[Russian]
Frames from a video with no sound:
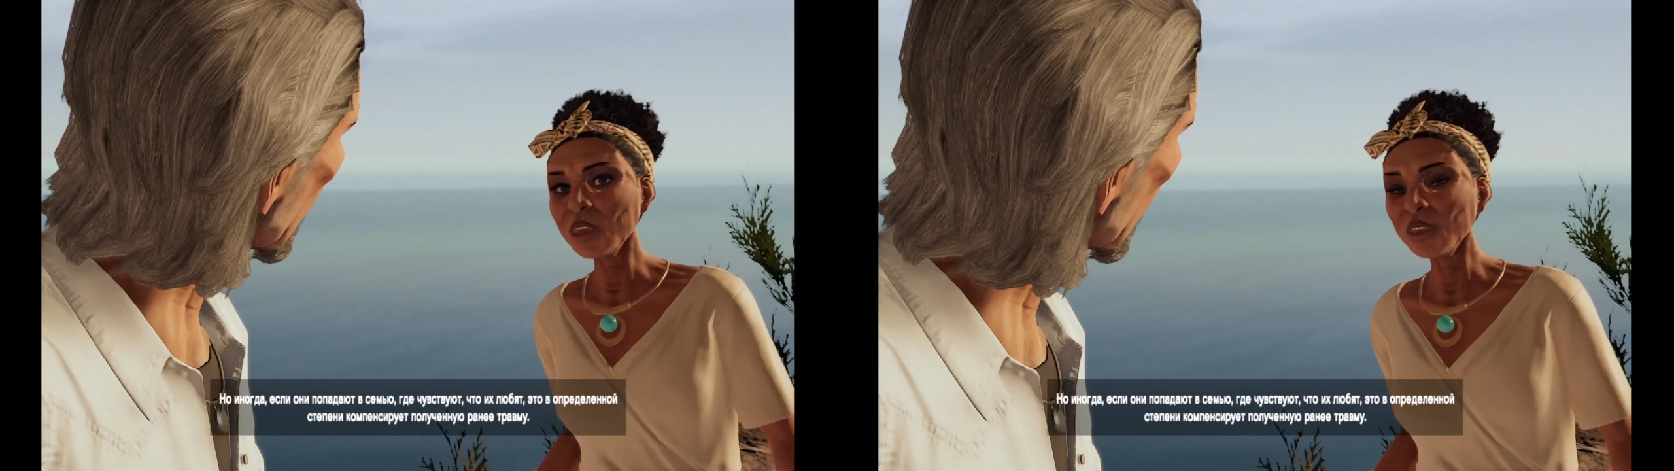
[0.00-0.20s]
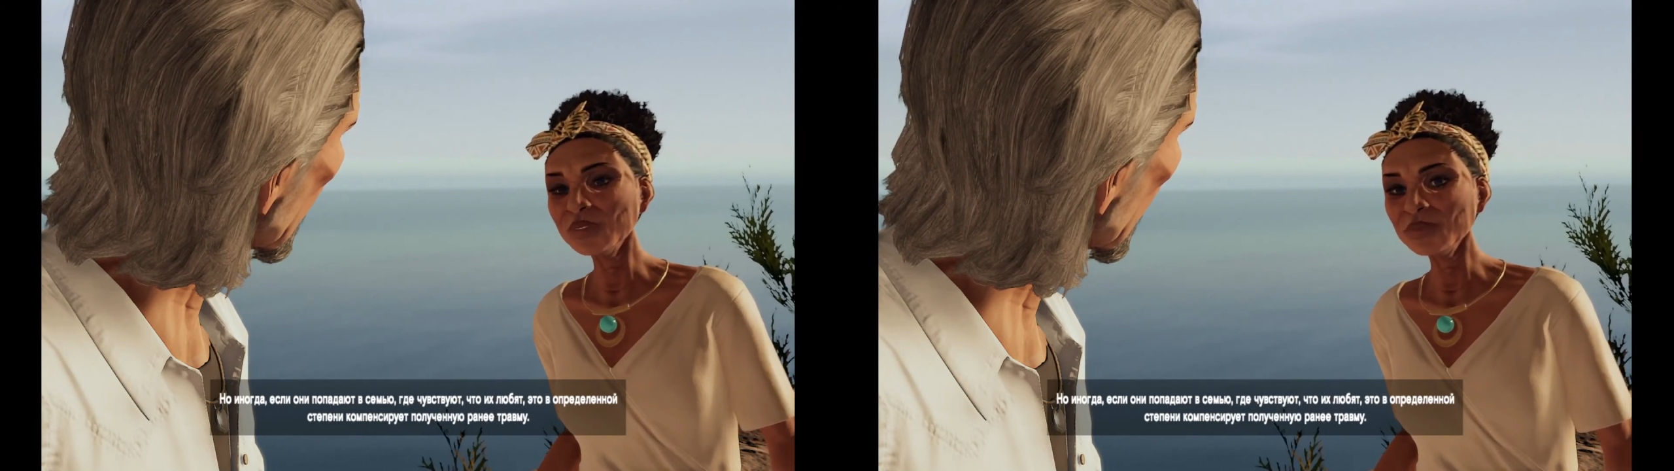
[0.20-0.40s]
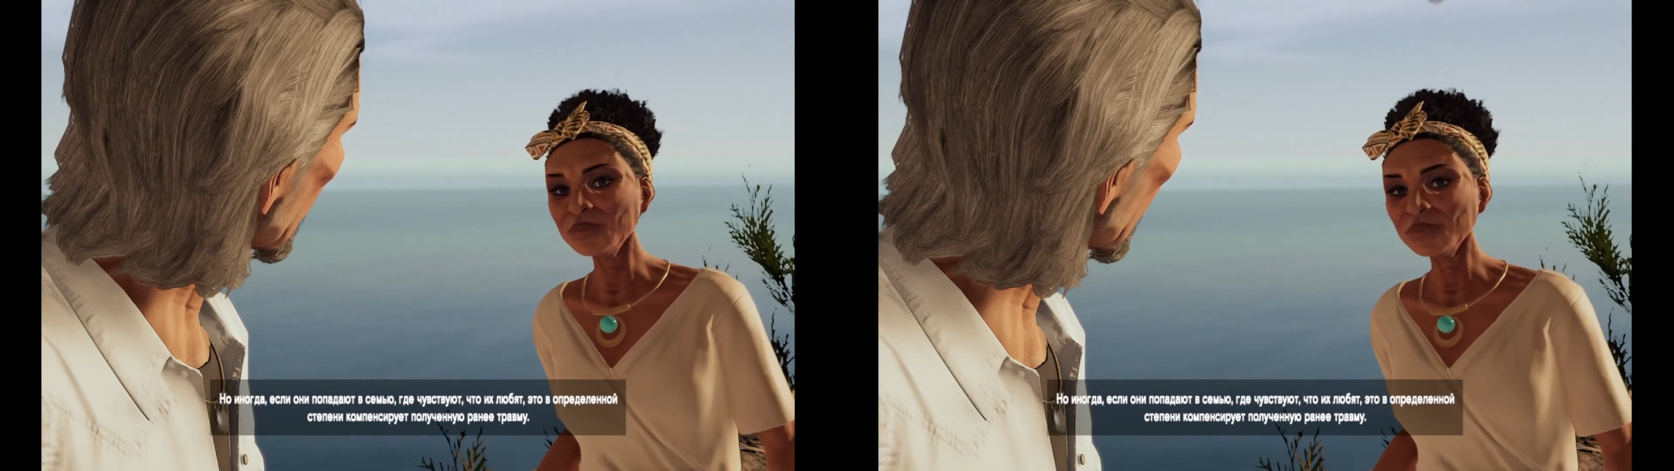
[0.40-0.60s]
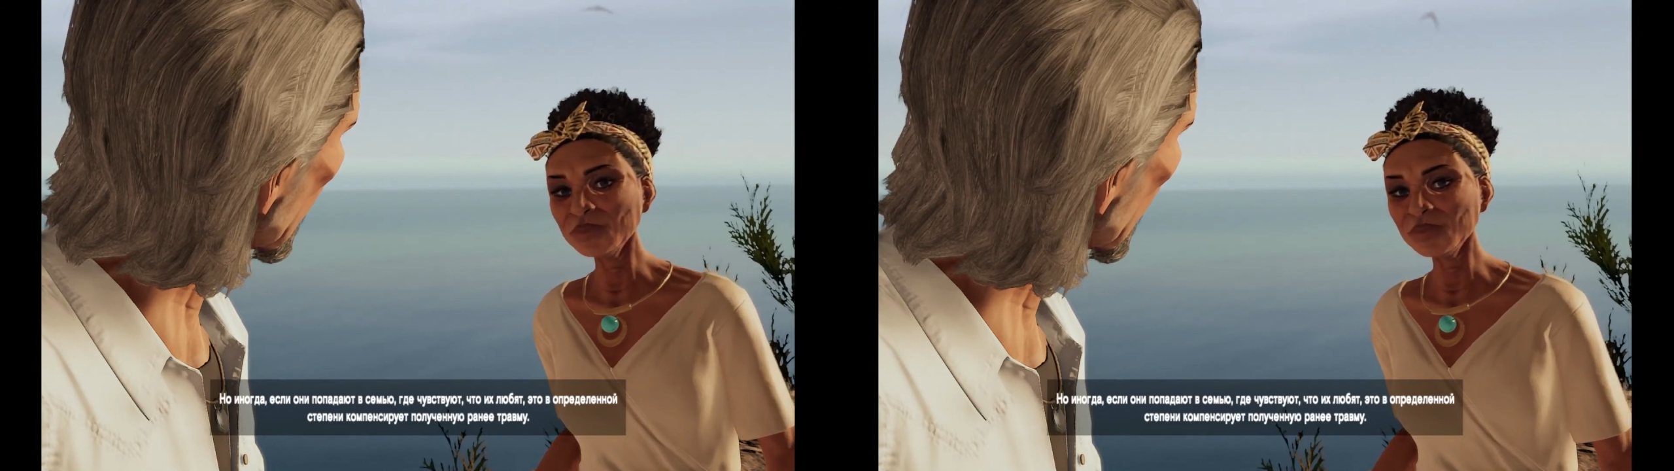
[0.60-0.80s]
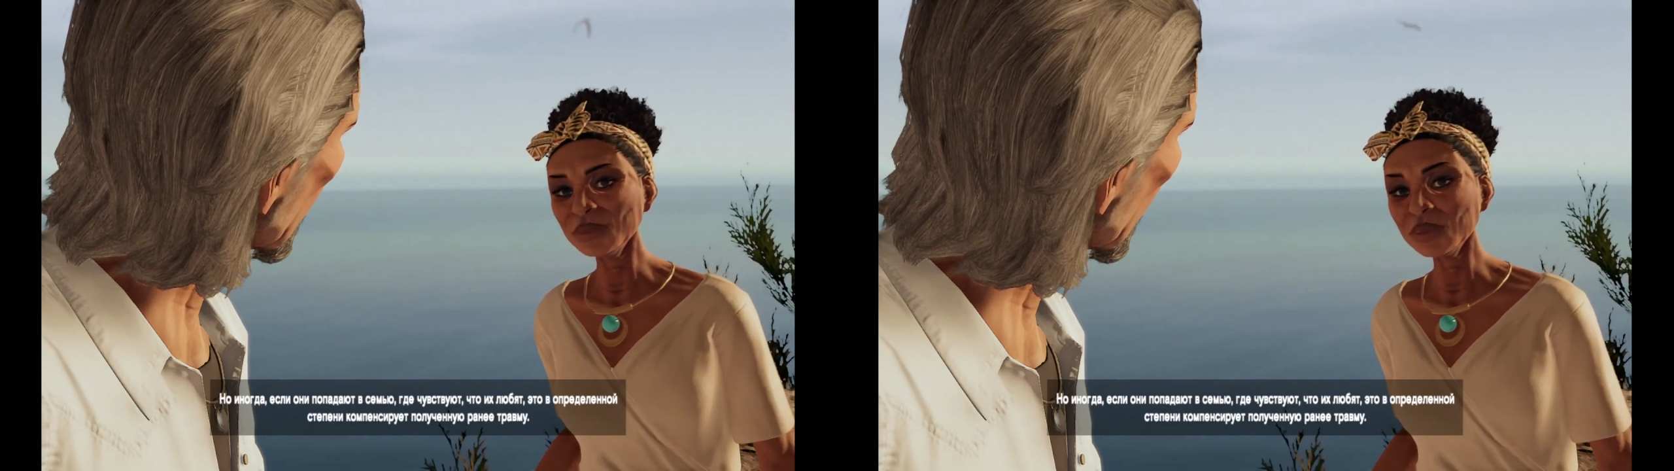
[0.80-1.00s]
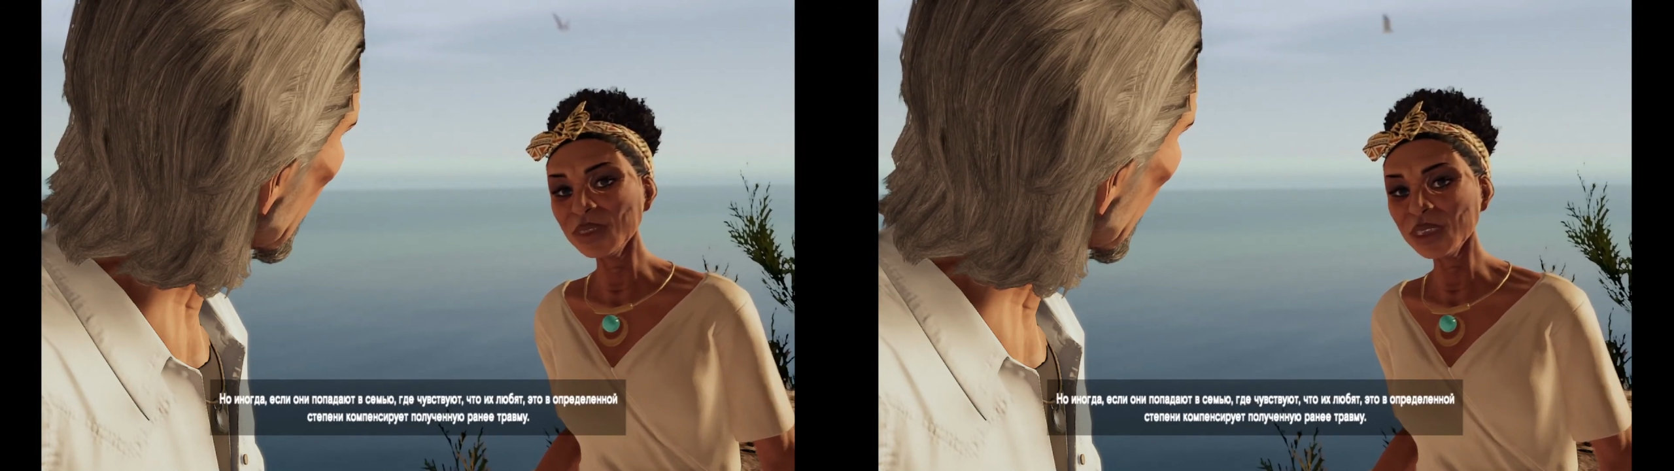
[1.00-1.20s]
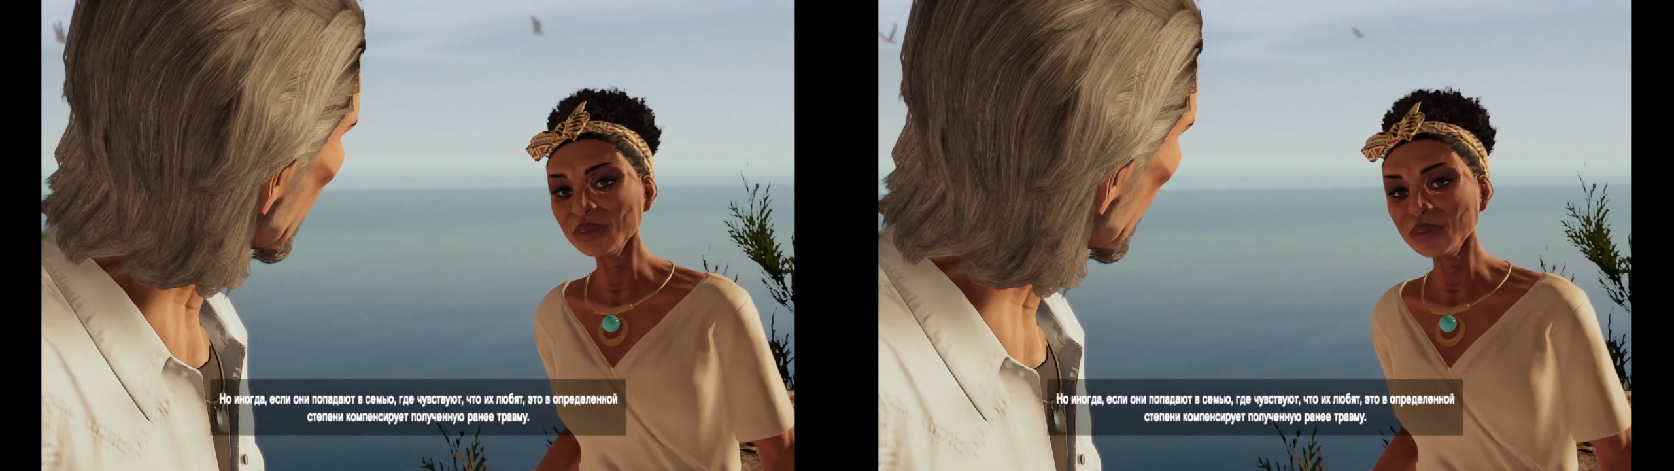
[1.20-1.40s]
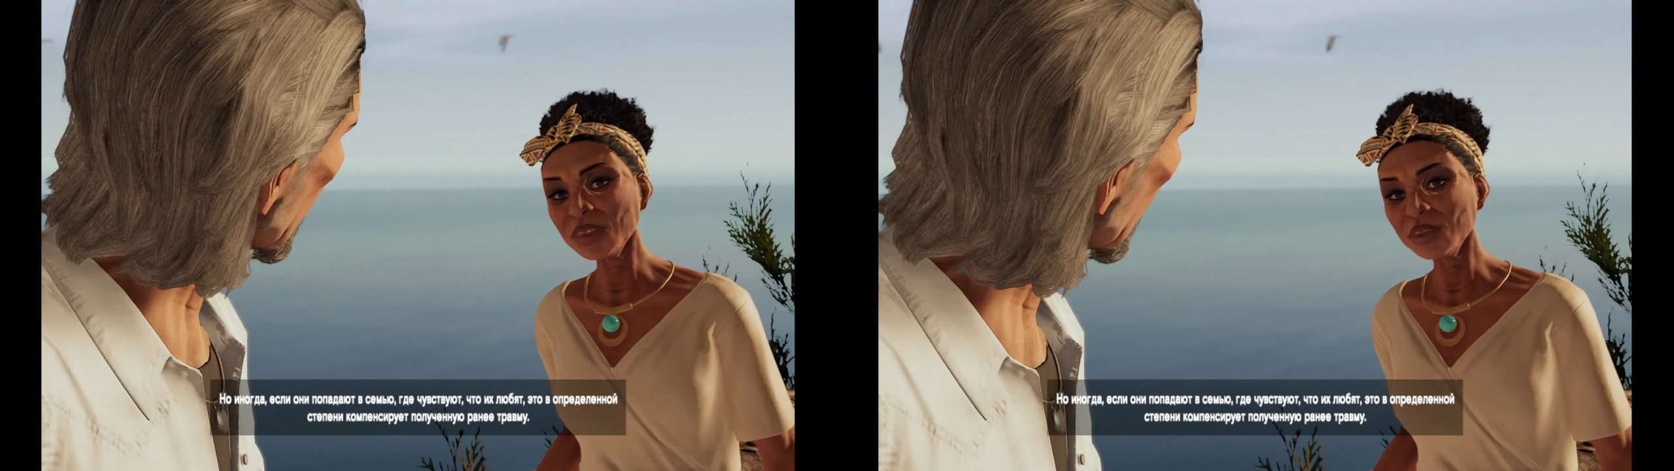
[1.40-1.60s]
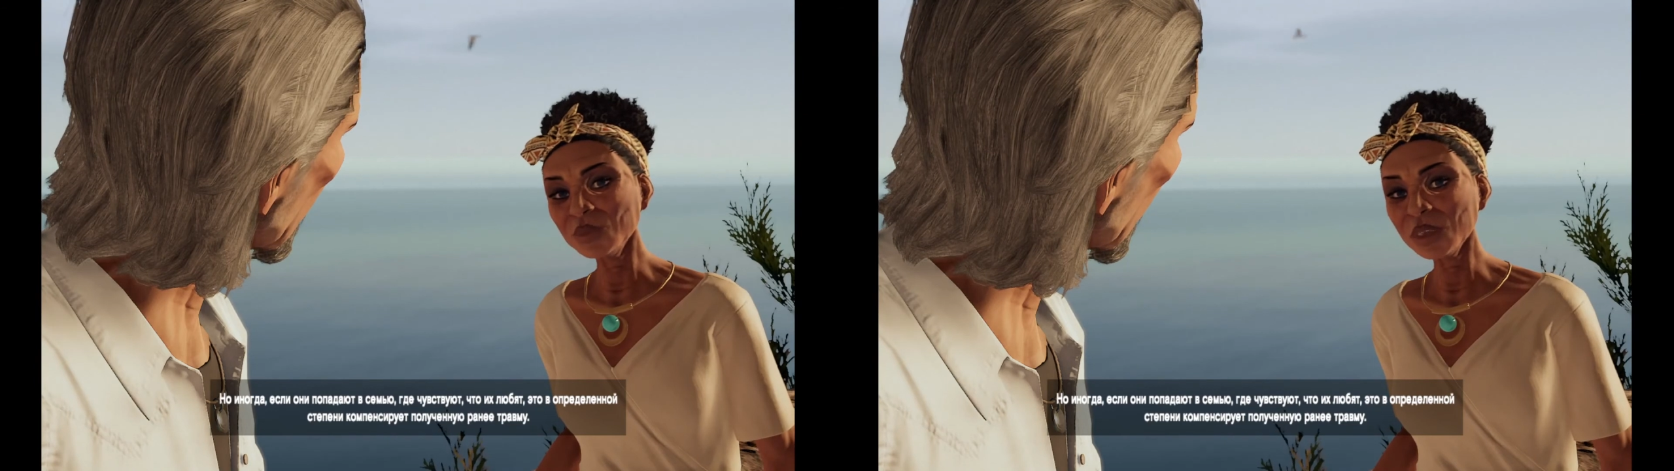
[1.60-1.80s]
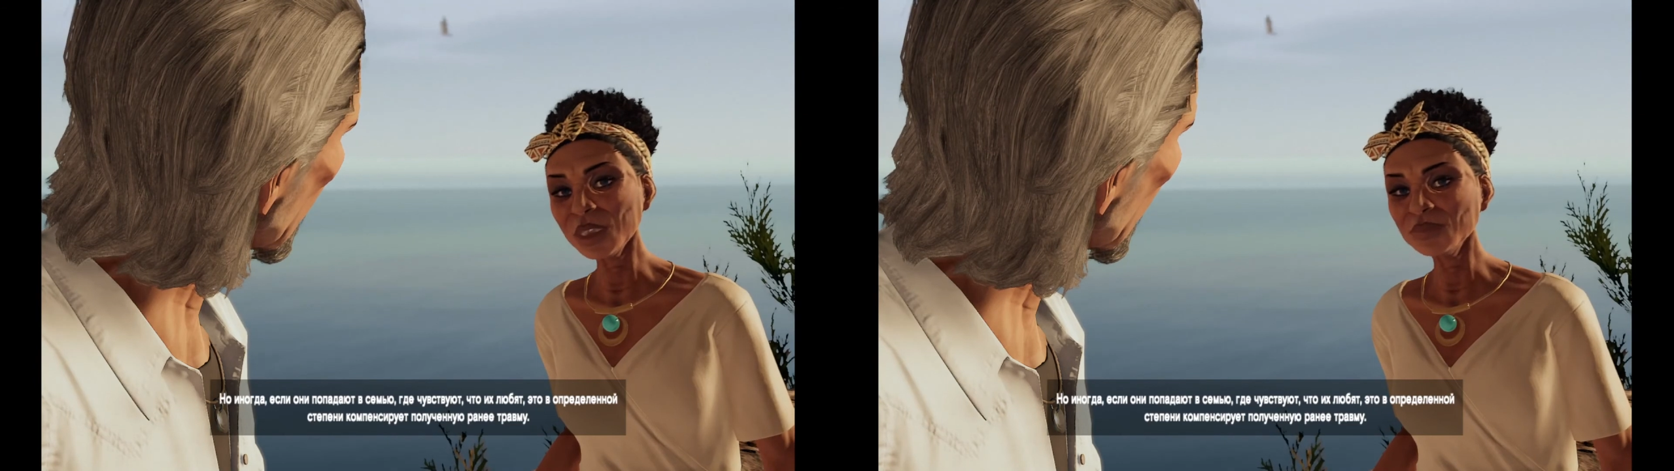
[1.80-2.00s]
Именно поэтому психика
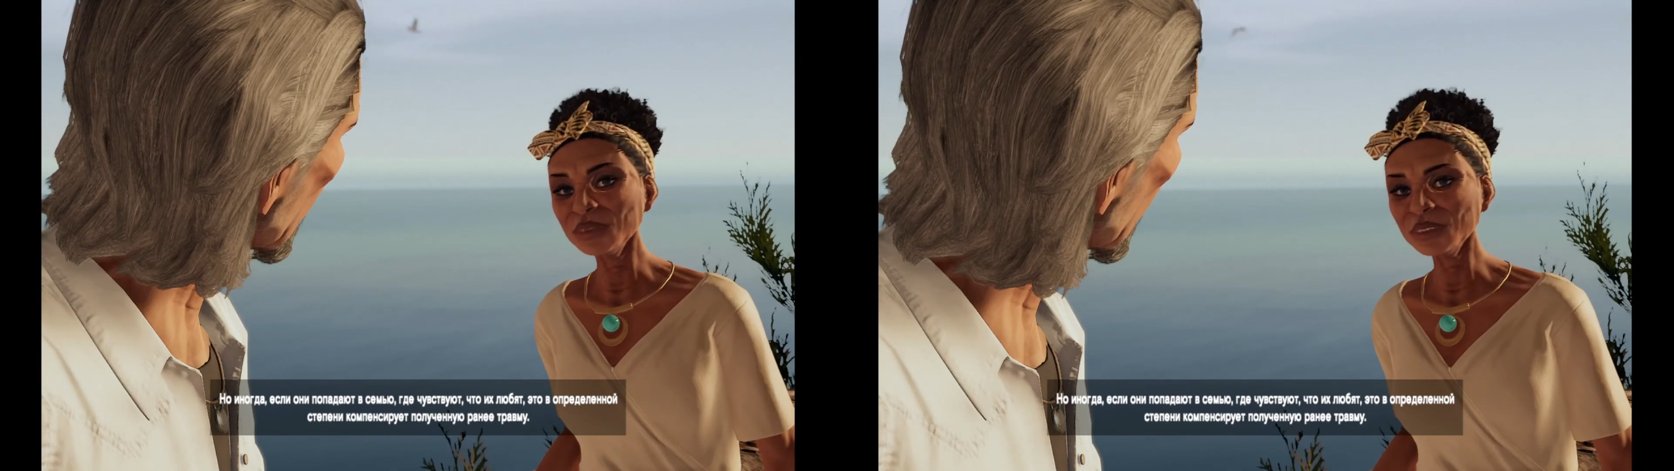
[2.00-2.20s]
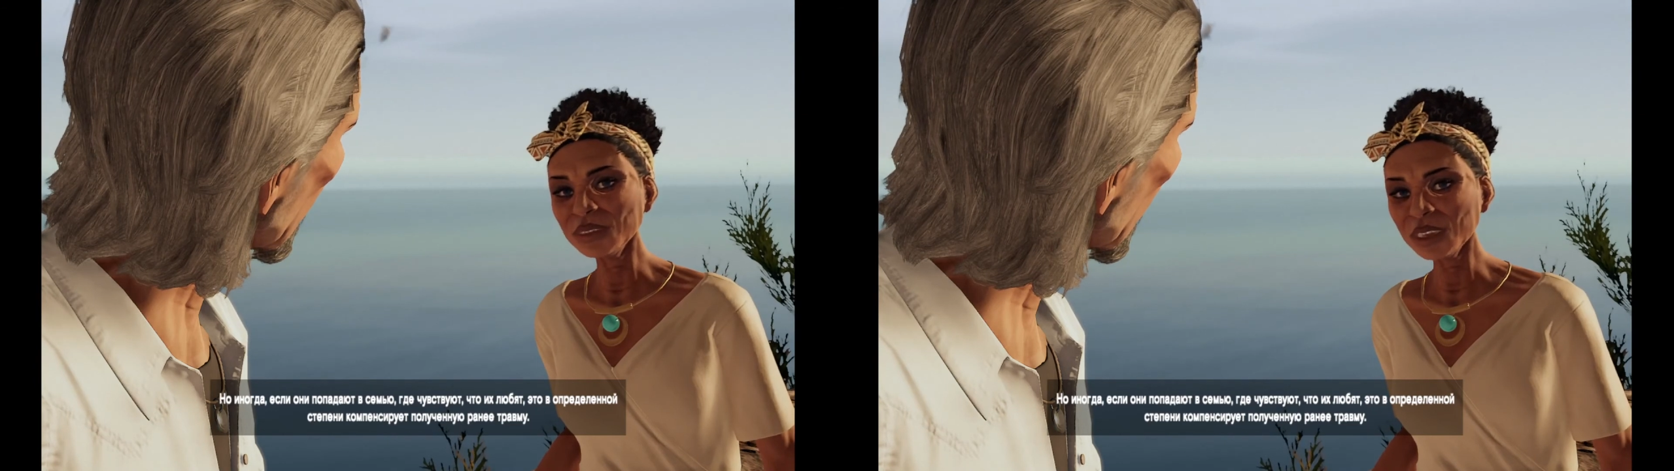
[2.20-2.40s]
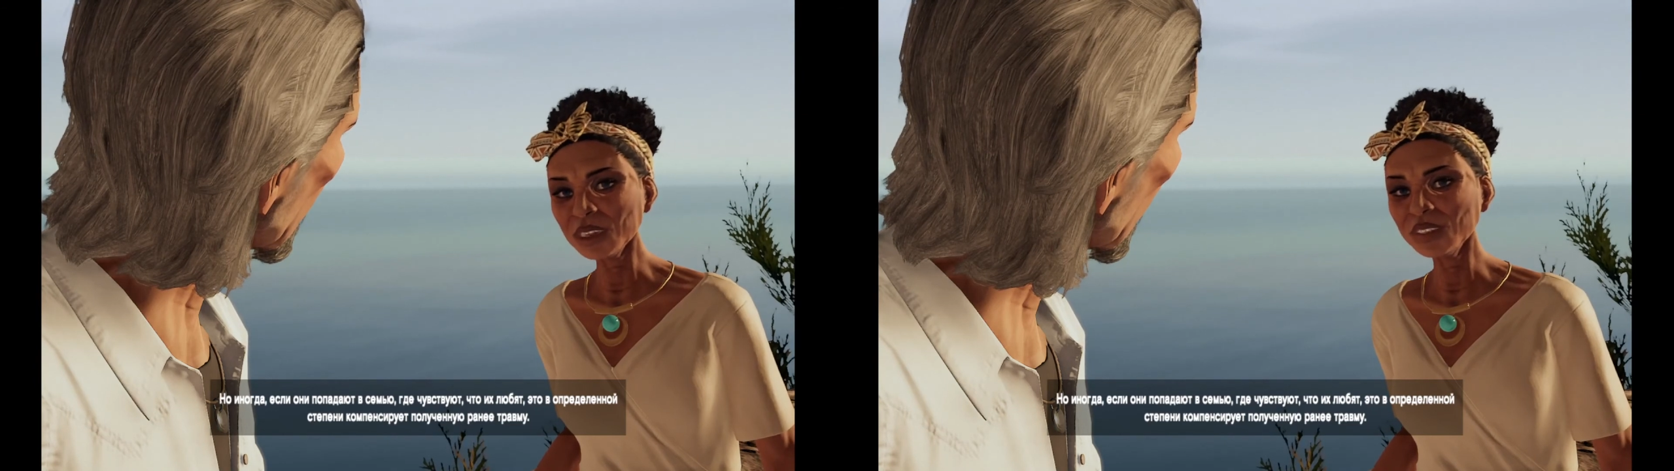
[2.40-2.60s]
ребенка сломалась,